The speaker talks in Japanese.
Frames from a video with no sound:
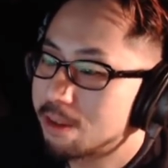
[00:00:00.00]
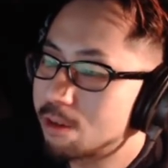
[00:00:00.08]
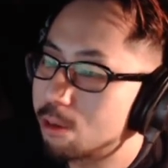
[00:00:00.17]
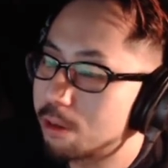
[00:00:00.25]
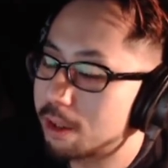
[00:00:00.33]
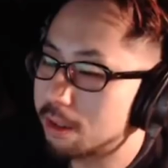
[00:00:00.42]

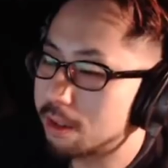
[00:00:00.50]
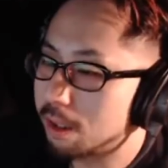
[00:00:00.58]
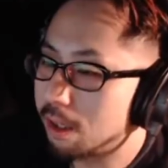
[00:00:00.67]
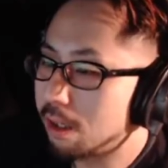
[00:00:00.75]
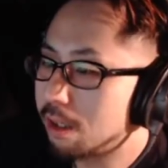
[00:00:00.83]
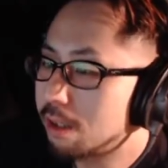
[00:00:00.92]
そうなん
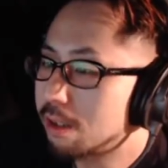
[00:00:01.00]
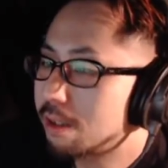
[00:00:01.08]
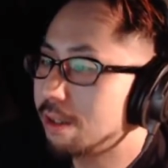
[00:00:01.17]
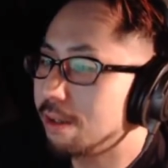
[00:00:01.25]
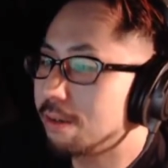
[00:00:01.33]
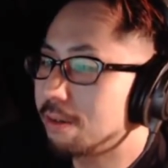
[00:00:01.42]
だっ
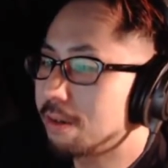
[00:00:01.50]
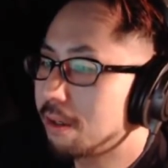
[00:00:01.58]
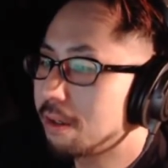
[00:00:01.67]
ていう、ね、